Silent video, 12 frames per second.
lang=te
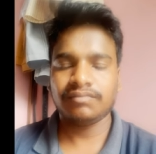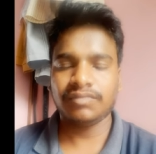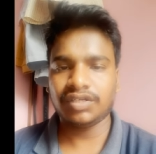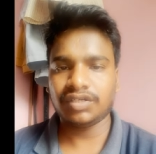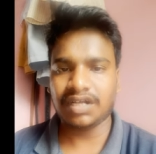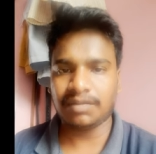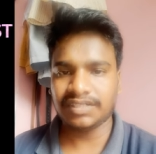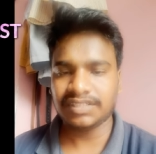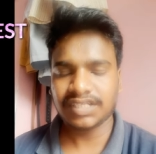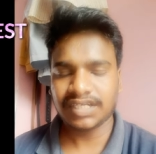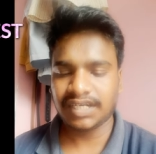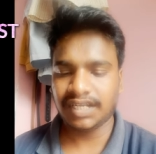మీరు
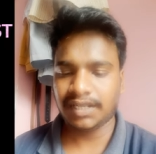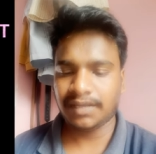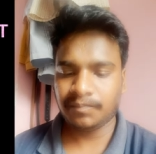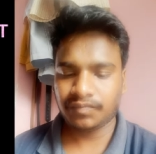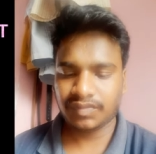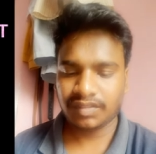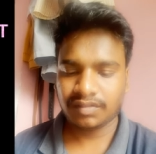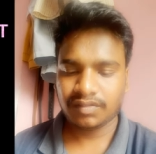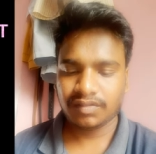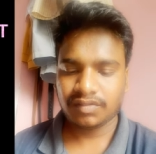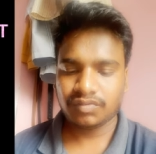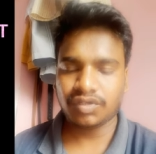గమనించండి
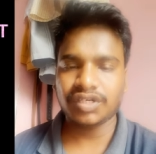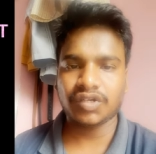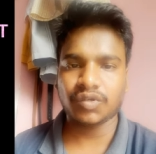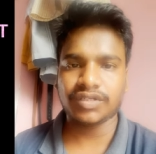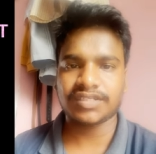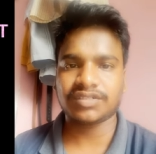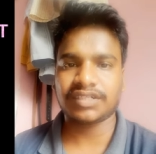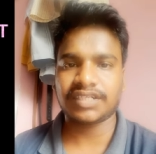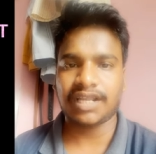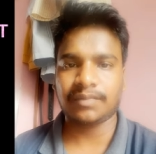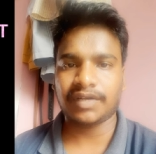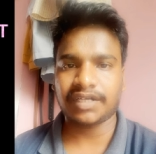కొన్ని రూల్స్
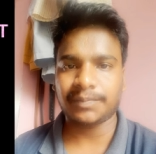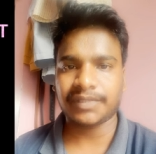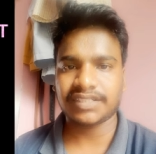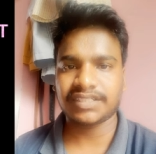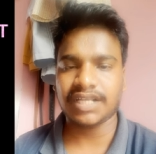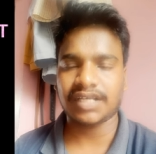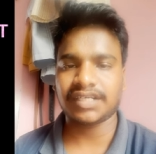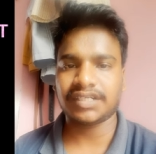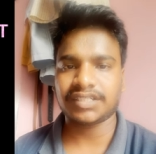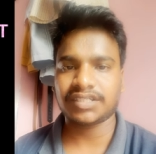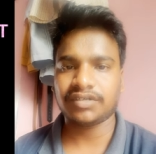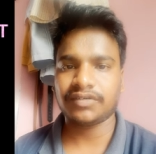ఉంటాయి అన్నమాట పర్సనాలిటీ
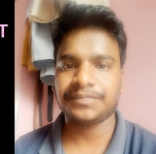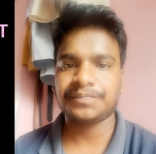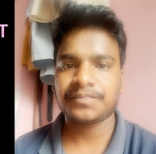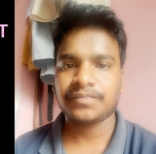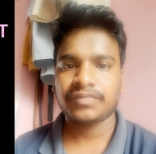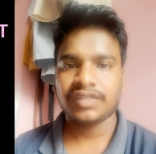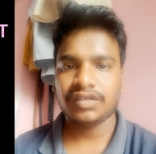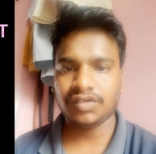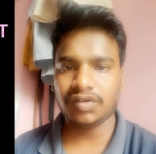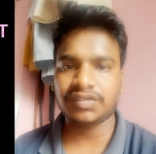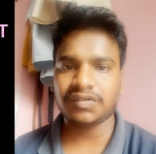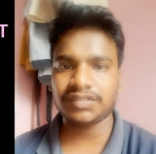టెస్ట్లో
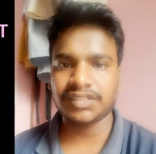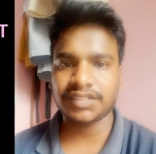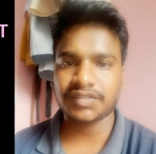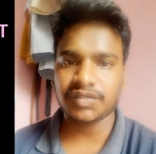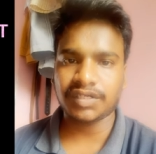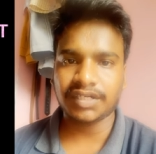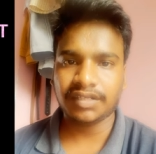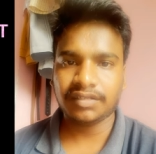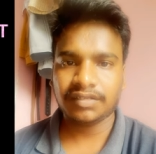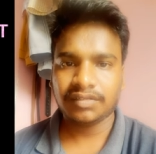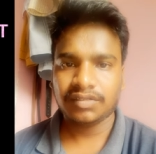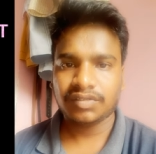నోట్ డౌన్ చేసుకోండి
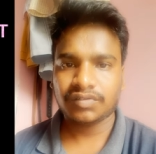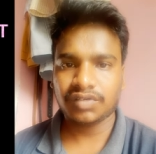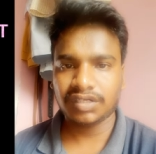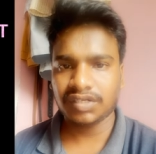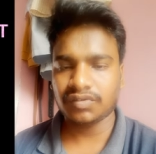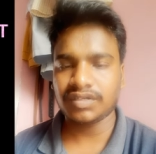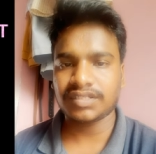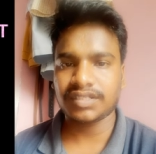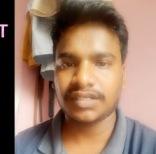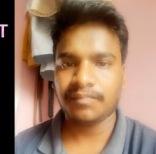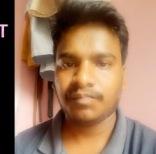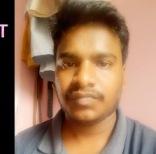కొన్ని
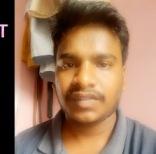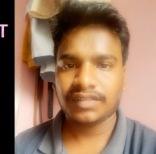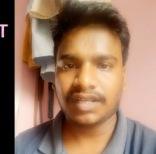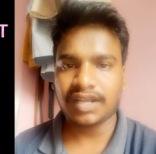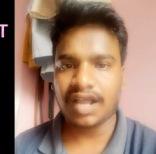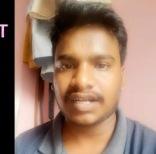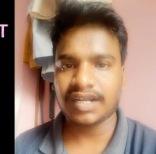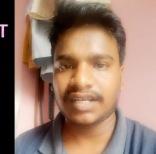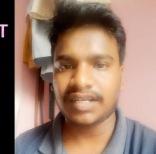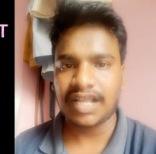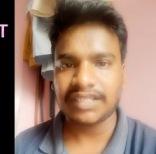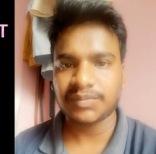రూల్స్ని నేను ఆల్రెడీ
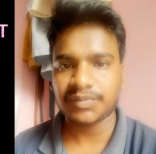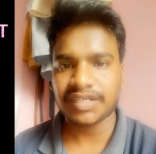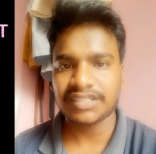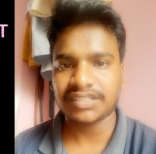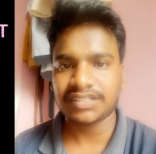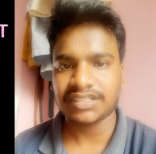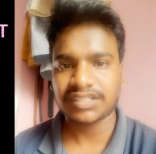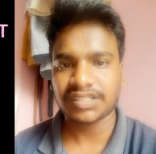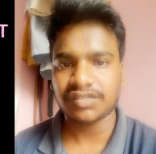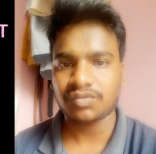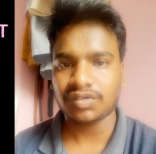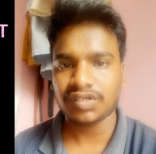క్లాసిఫికేషన్
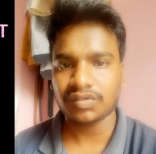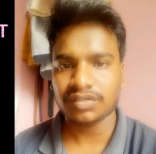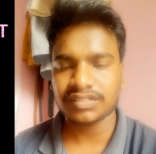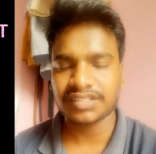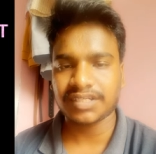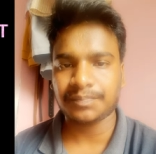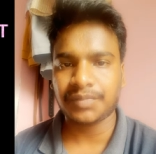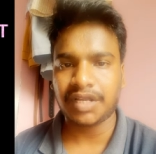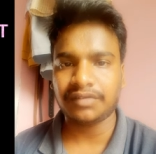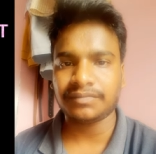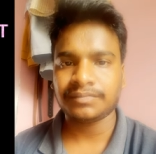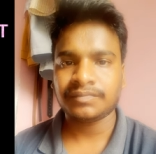టెస్ట్కి కొన్ని రూల్స్
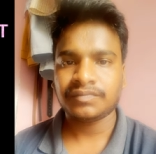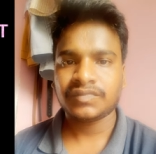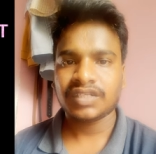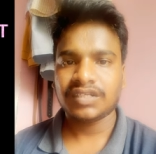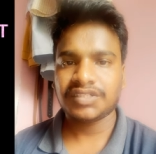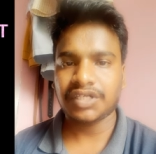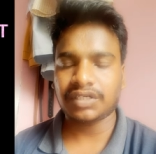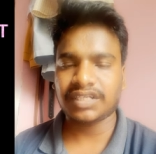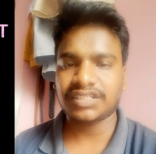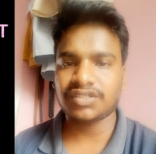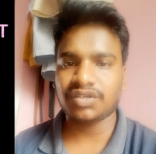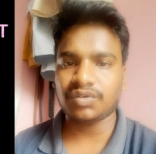చెప్పాను
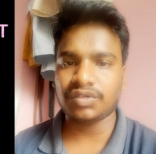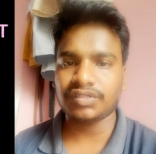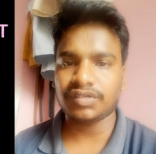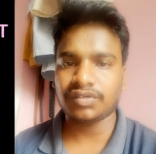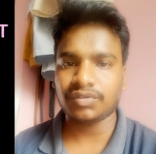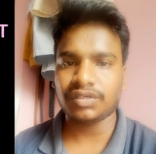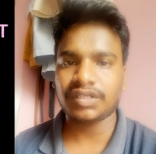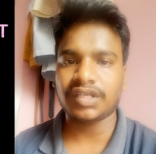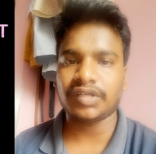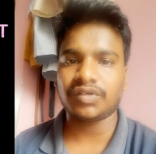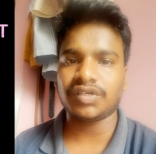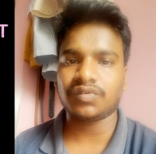షార్టెస్ట్ రూ రూట్కి
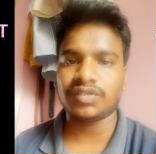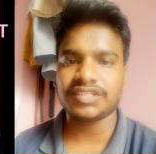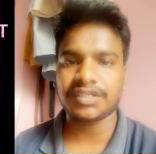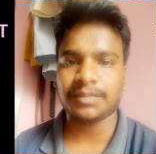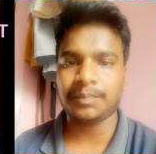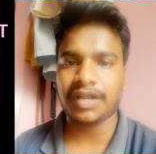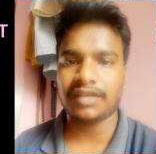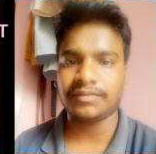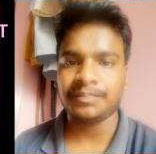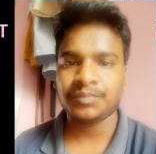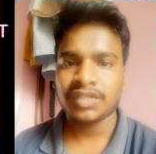కొన్ని రూల్స్ చెప్పాను